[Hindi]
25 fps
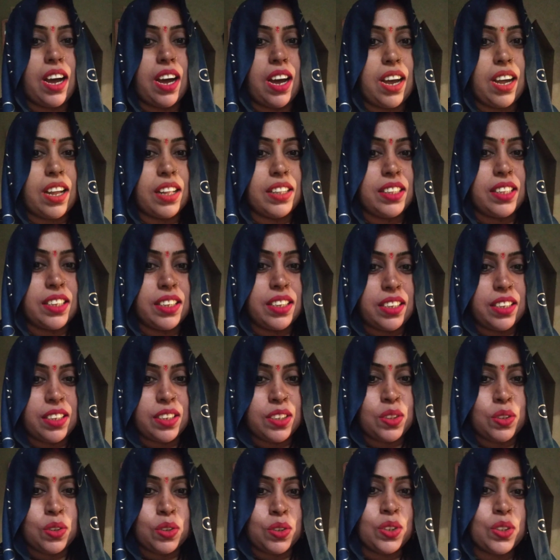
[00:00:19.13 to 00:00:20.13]
आ
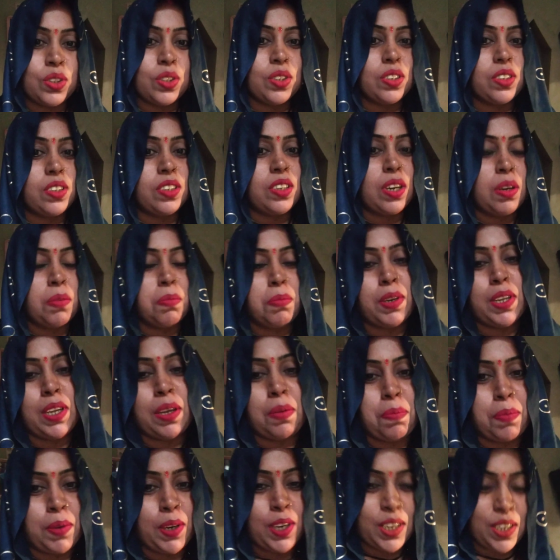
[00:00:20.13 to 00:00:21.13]
देखिए दोस्तों हमने
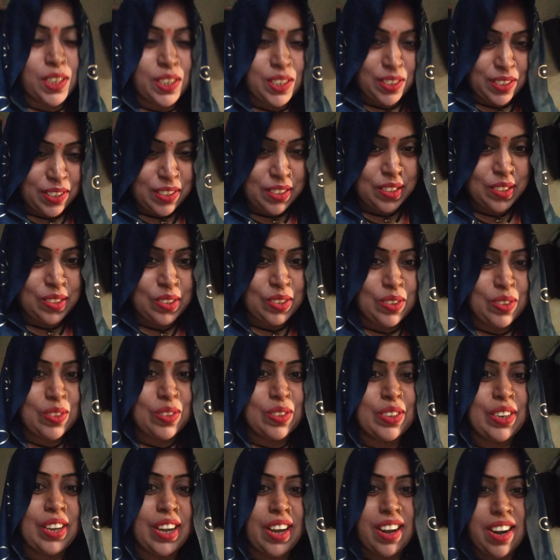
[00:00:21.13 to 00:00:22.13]
अपने
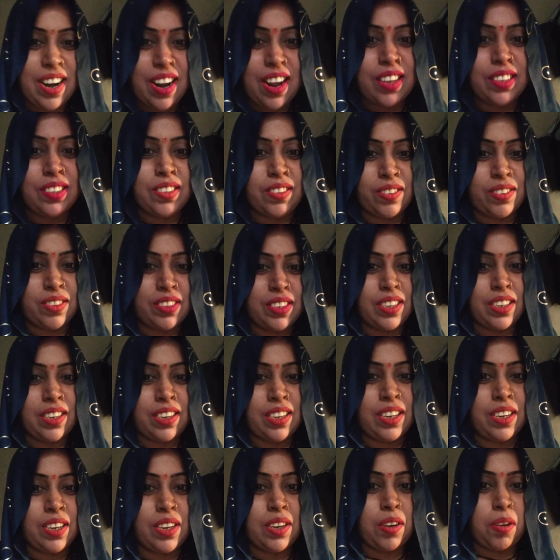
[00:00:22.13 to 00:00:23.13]
ससुराल आ चुके
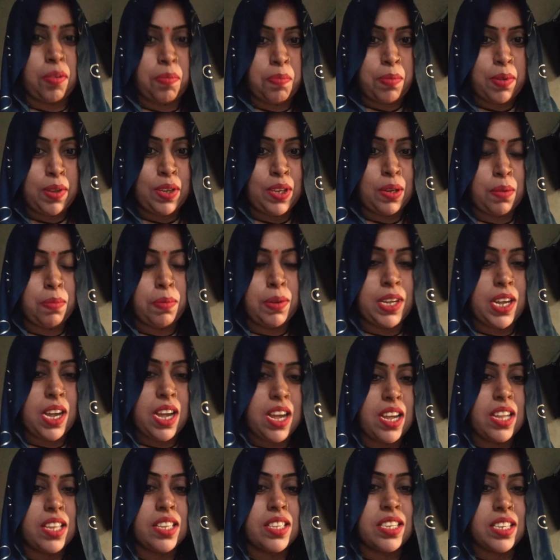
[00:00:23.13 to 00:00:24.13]
हैं अभी अभी
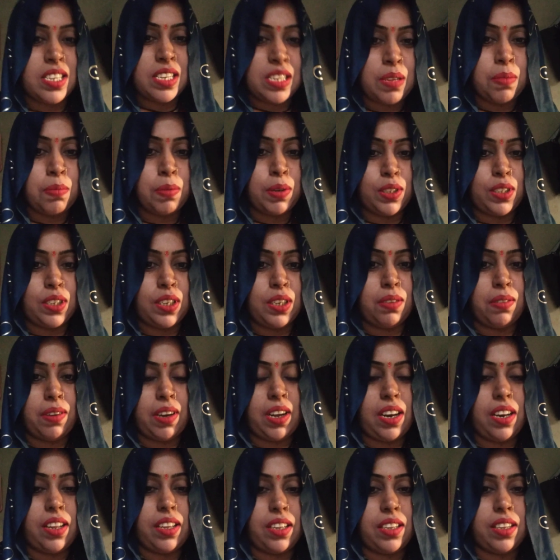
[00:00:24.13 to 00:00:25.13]
है छः बजने
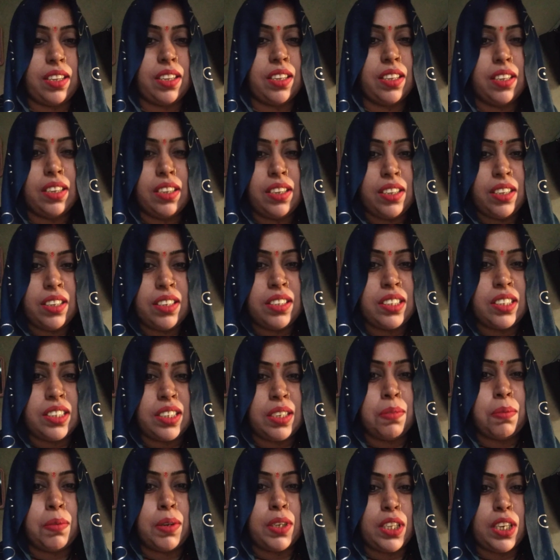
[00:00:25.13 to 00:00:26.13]
वाले हैं
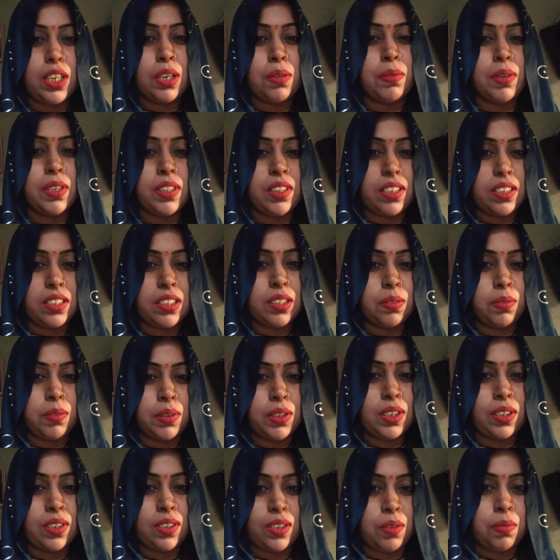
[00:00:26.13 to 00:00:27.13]
छः बजने में दस
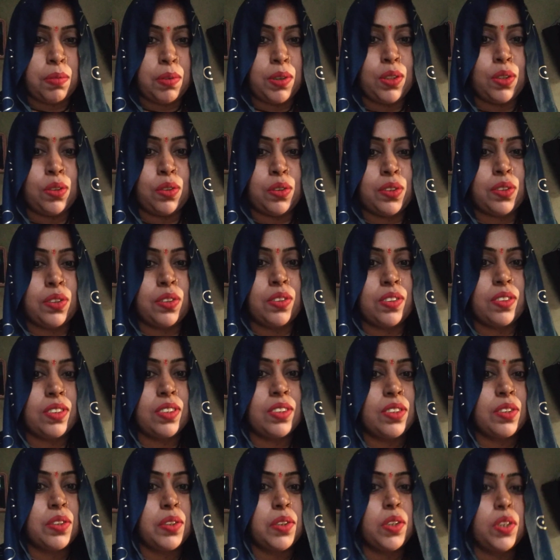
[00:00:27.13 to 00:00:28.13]
मिनट कम है दोस्तों
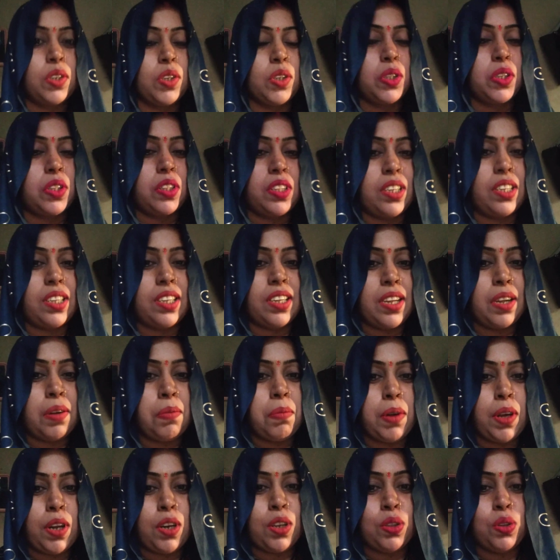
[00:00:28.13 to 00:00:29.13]
देखिए
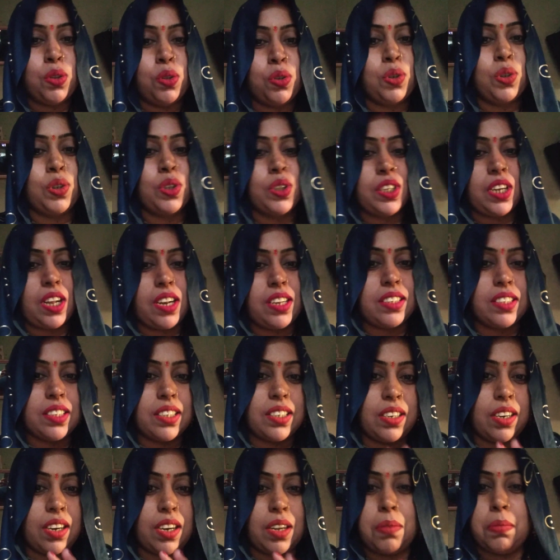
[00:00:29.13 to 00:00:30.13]
हमारे दो साल से
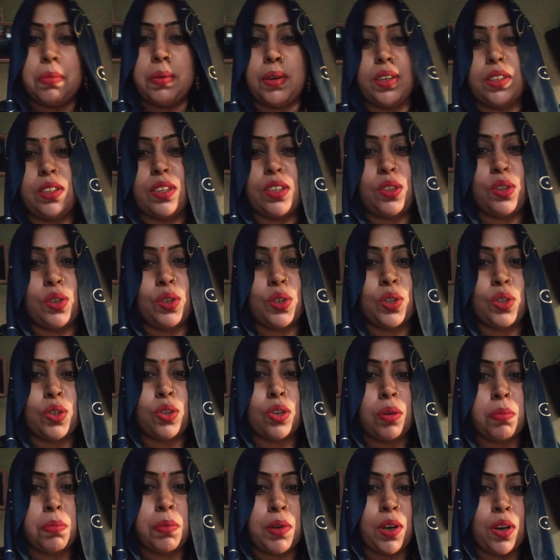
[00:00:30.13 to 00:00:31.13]
घर बंद है
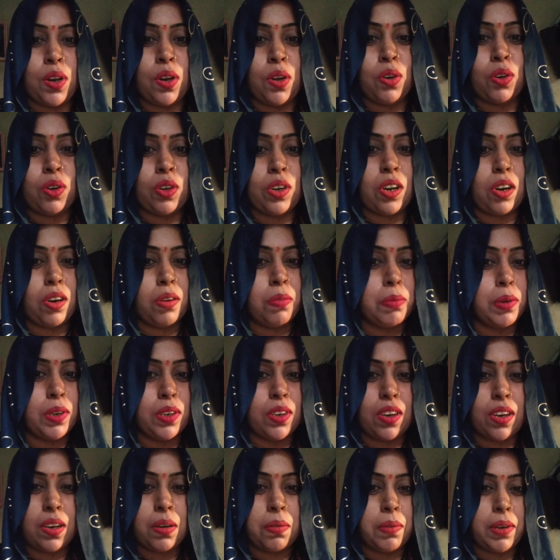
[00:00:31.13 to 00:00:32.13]
दोस्तों हमने लॉकडाउन में
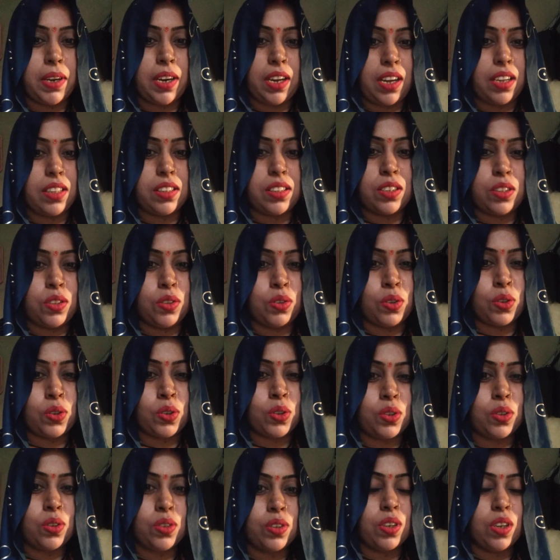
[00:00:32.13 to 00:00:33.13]
घर बनाए थे
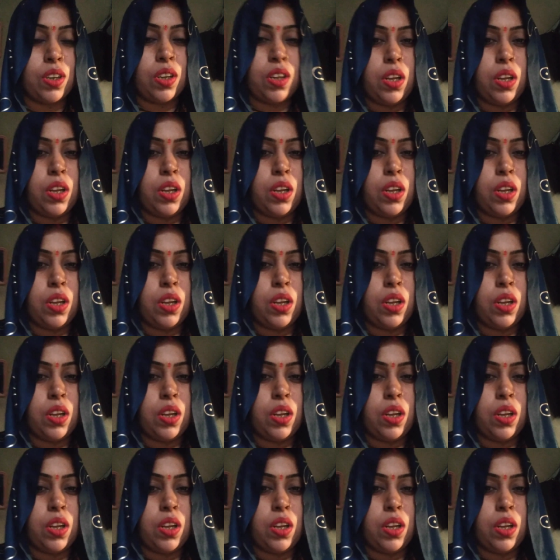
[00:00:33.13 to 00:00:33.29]
दोस्तों